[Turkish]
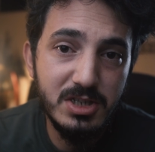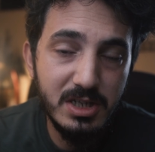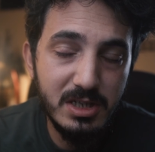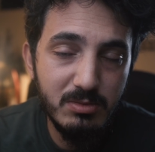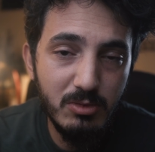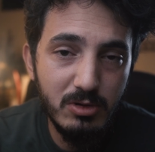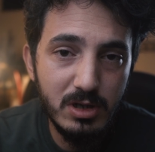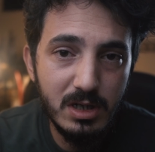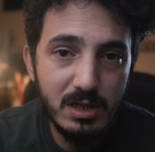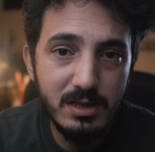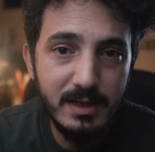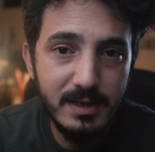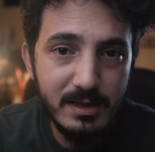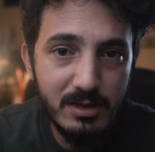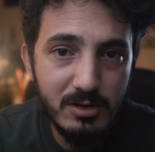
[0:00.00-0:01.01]
çekim olarak
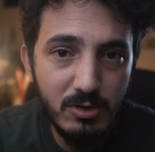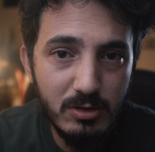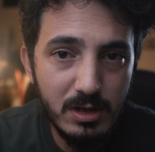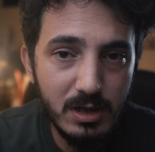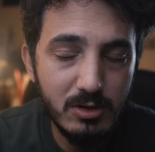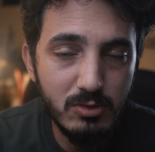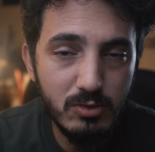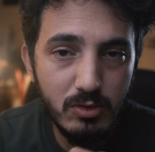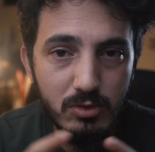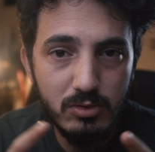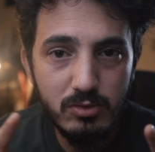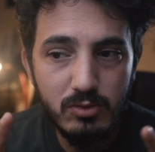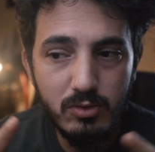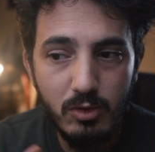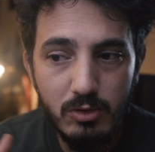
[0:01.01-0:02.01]
teknik olarak do-
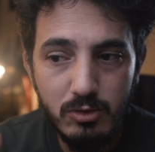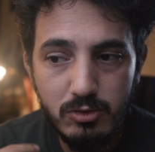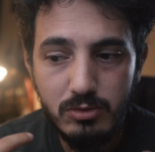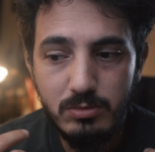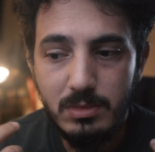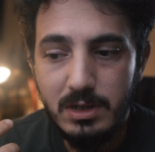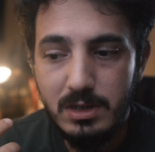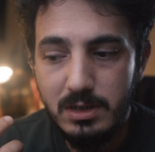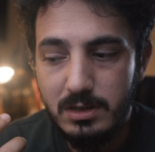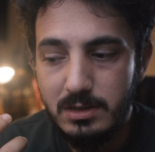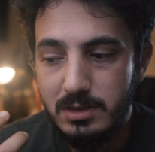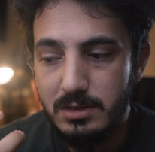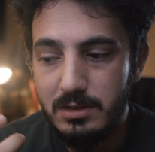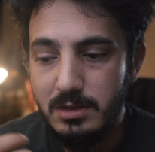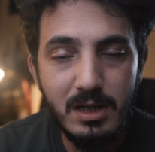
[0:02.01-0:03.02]

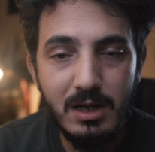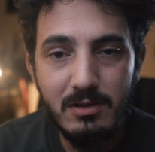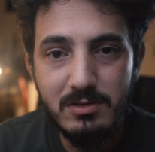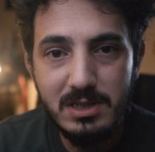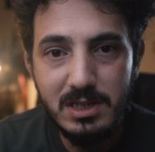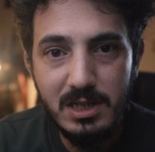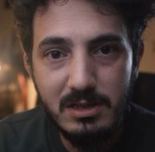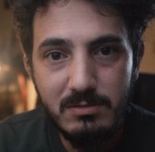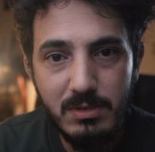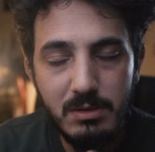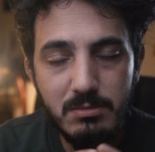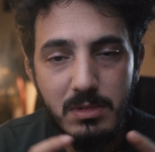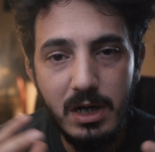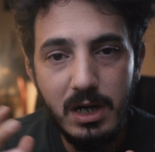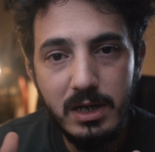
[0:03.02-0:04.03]
doldurmanızı tavsiye etmem.
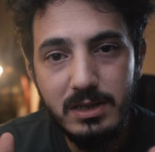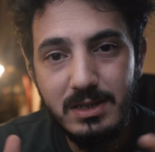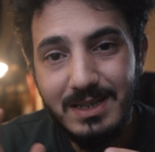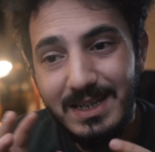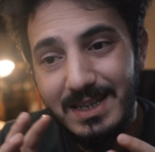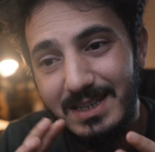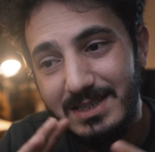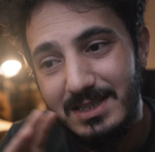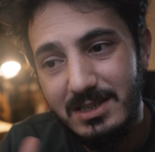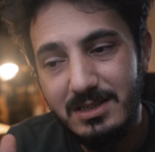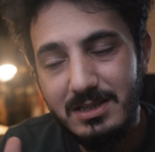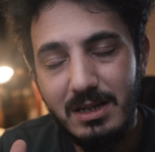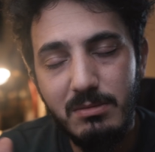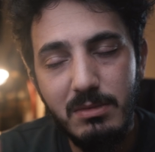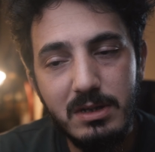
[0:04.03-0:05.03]
Aynı eşit
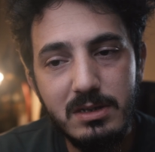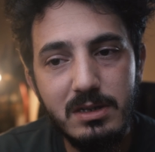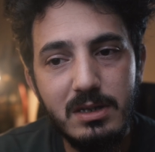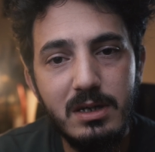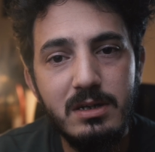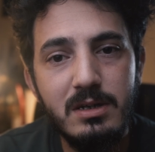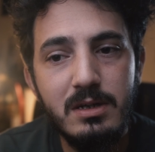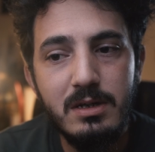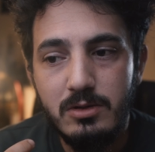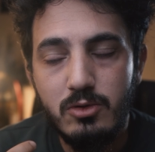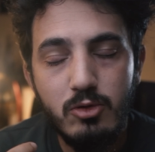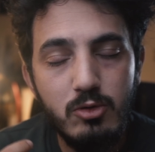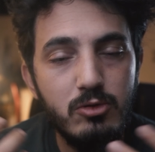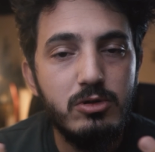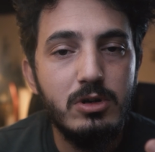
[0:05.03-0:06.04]
zamanda da
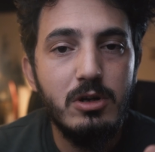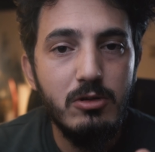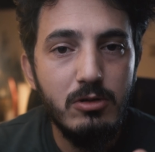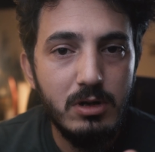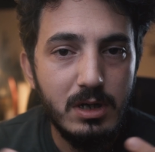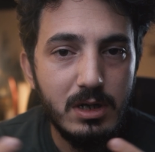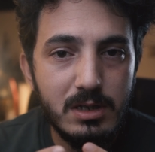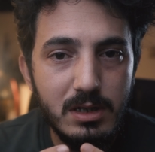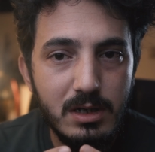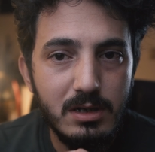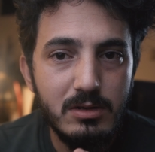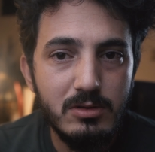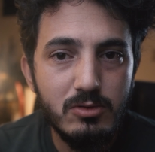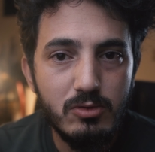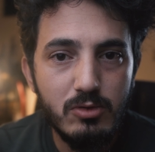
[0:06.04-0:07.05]
kültürel olarak da
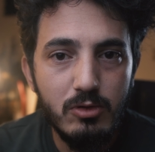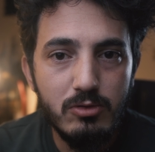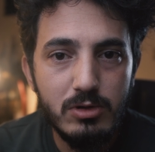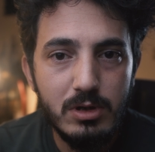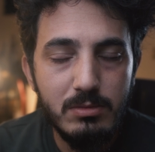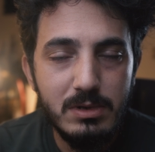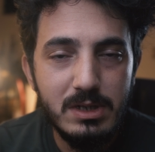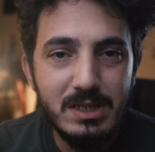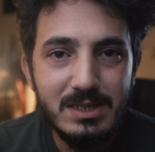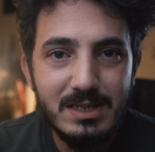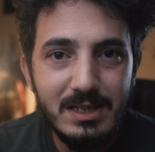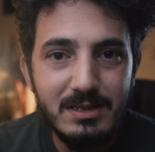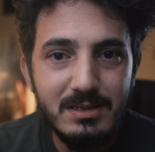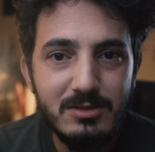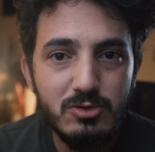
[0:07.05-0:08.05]

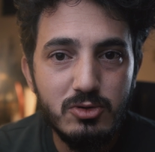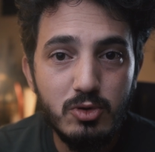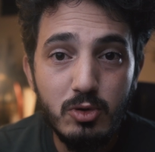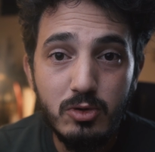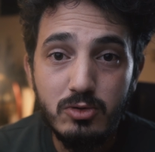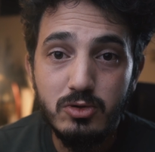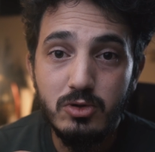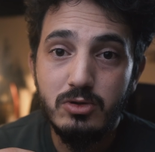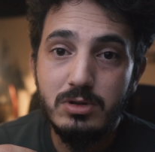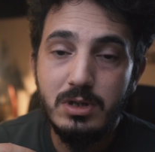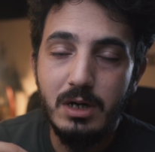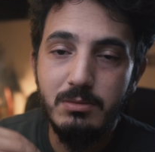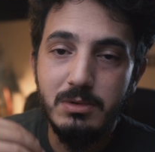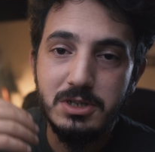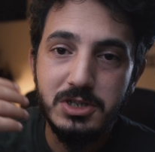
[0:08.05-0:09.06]
doldurabilirseniz çok çok
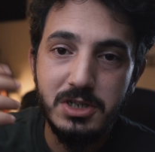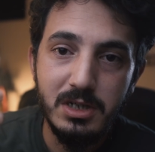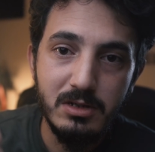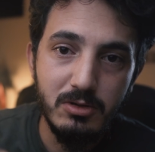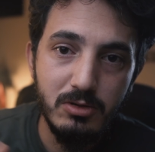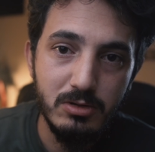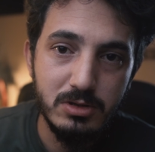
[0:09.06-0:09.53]
daha başarılı